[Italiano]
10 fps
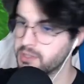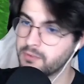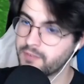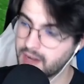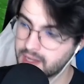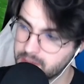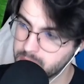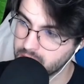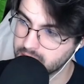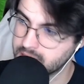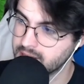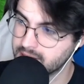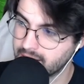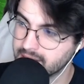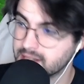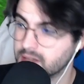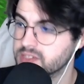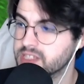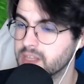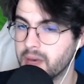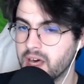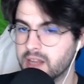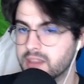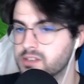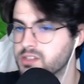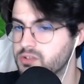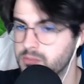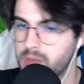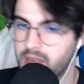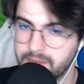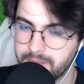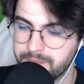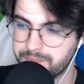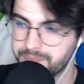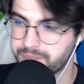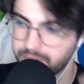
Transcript: potremmo fare anche tipo un'altra entrata da questa parte, cioè secondo me...